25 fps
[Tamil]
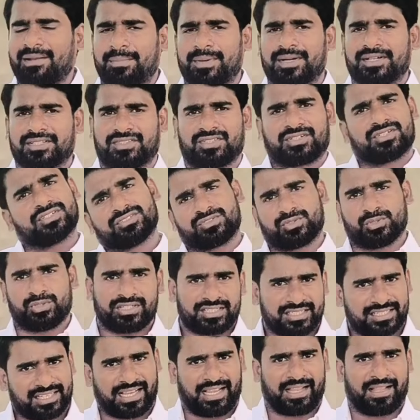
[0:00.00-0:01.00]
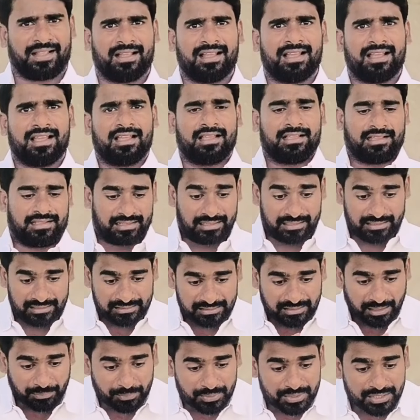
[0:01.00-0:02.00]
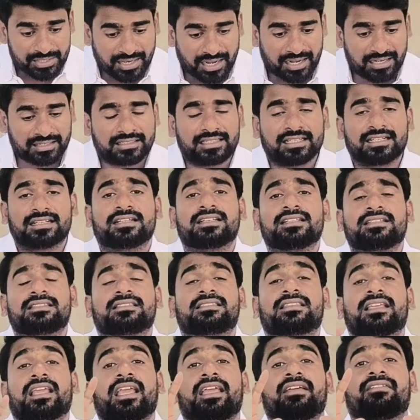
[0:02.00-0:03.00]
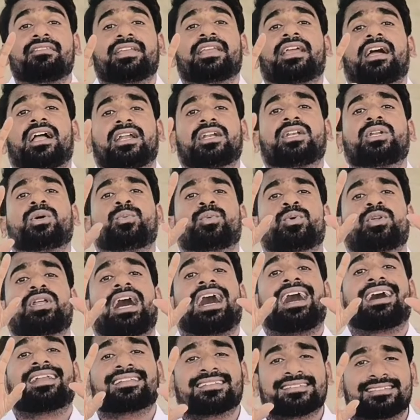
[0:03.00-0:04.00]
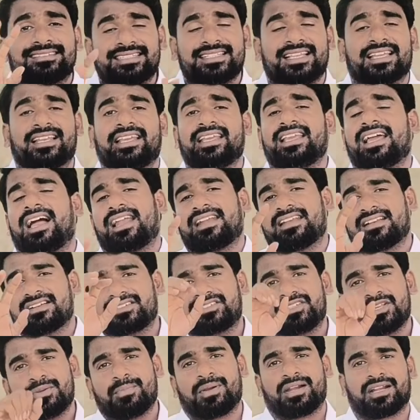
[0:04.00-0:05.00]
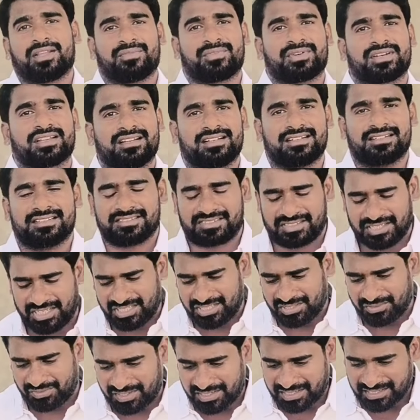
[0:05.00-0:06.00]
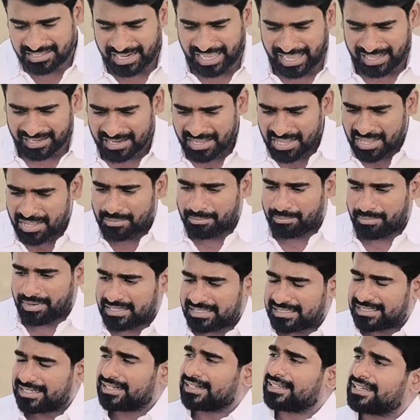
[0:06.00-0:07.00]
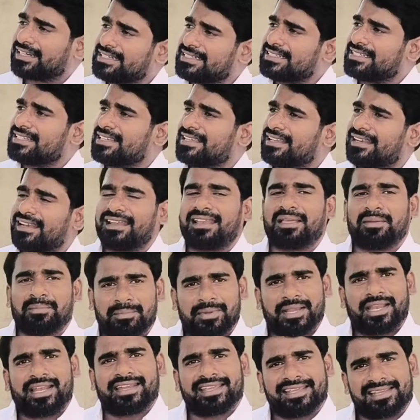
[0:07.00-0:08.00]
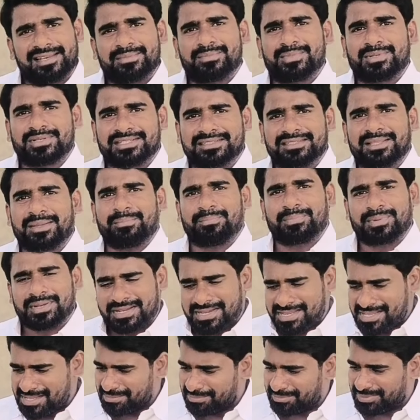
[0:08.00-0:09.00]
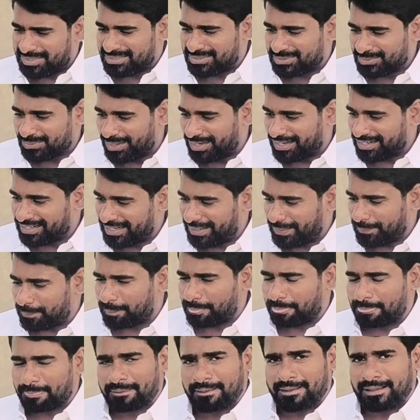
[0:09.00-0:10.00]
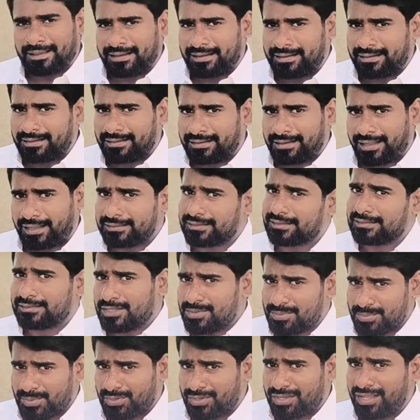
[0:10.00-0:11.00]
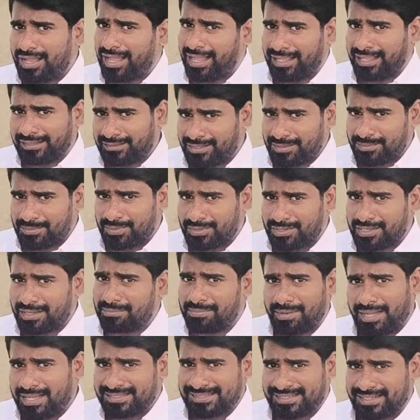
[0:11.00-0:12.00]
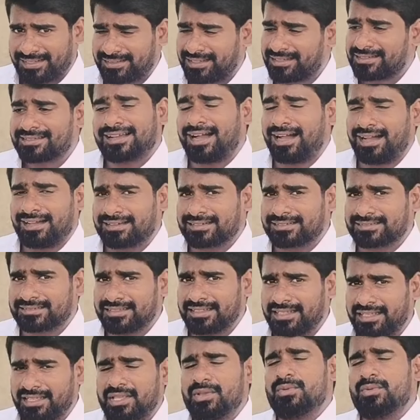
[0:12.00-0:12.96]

செயல்படுத்துறேன்னு சொல்லிட்டு தமிழ்நாட்டுக்கு தேவையான ஒரு அரசியலை அண்ணன் சீமான் அவர்கள் செய்து வருகிறார் மற்ற கட்சிகளெல்லாம் மேடையில் மட்டும்தான் பெண்ணியம் பேசுவாங்க நான் இந்த திமுக அதிமுக பாஜக காங்கிரஸ்